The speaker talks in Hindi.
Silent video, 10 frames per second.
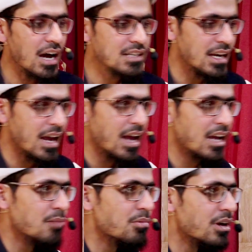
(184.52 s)
आग जलाएं
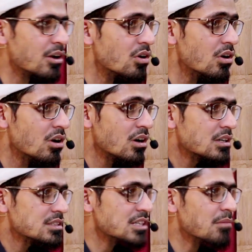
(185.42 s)
कपड़े को
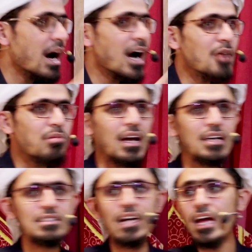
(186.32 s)
जब आग
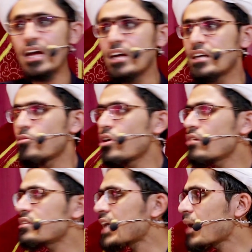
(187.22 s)
भड़क जाए
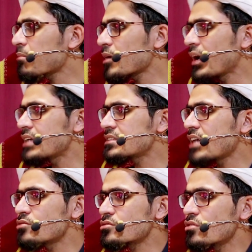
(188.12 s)
मौलवी साहब के पास
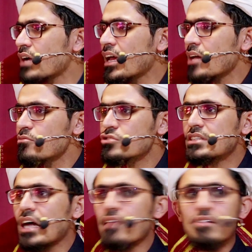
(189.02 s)
जाएं उसको कहें कि मुझे
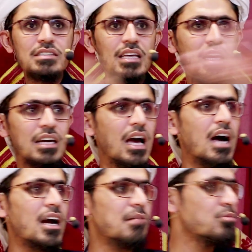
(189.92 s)
तावीज़ दें कि यह
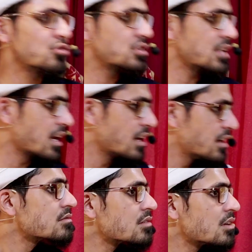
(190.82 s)
आग अभी बुझ जाए
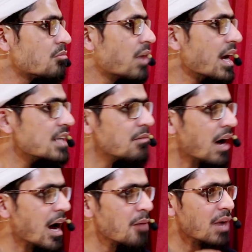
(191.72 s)
भाई जब
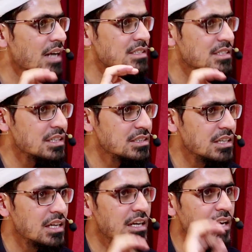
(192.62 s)
आप माचिस की
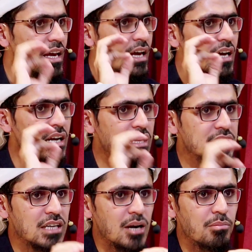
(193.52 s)
तीली लेकर
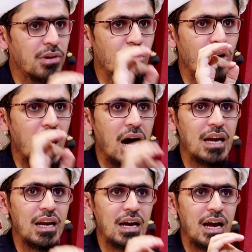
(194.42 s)
किसी कपड़े को
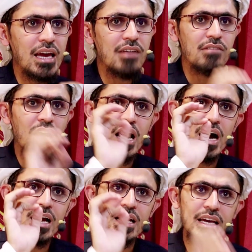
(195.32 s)
आग लगाएंगे वहाँ
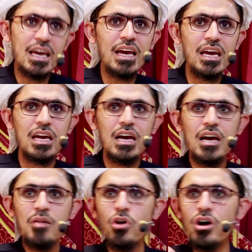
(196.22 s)
आग लगेगी
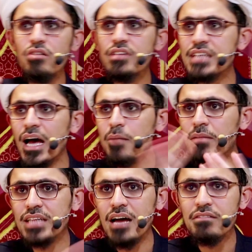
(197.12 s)
मौलवी साहब
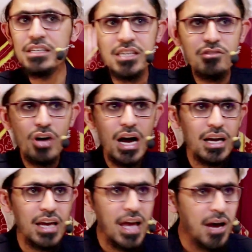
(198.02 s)
की तावीज़ से वह
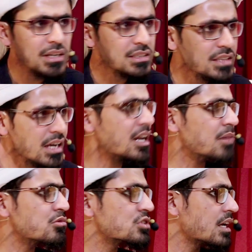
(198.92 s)
क़यामत तक
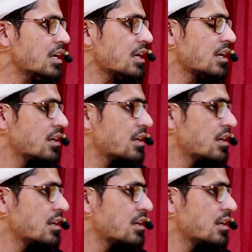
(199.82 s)
नहीं बुझेगी